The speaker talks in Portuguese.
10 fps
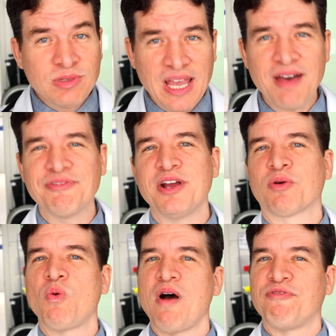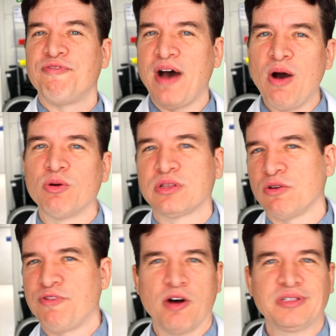tem a ver com a falta ou
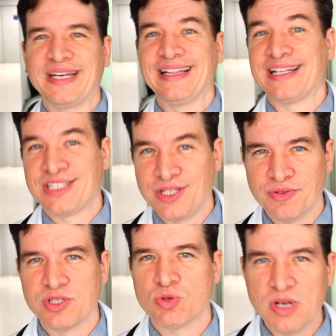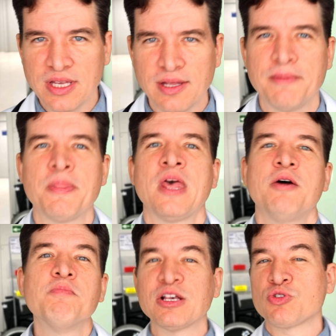falta relativa de insulina,
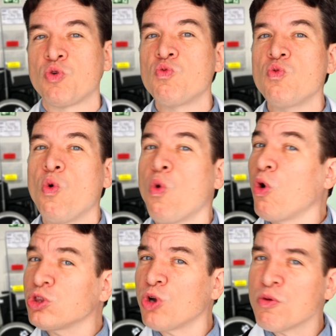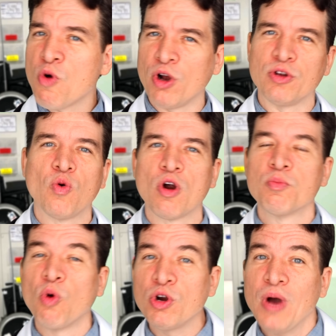mas com o outro hormônio, o
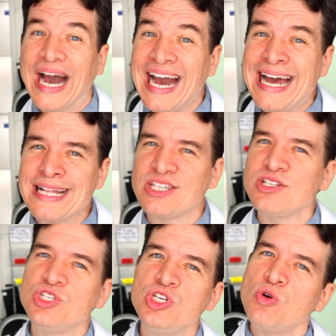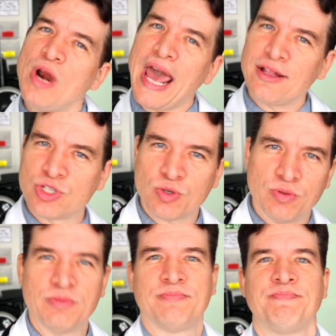hormônio antidiurético.
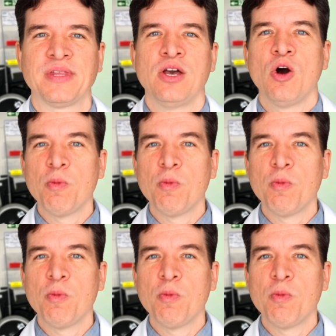O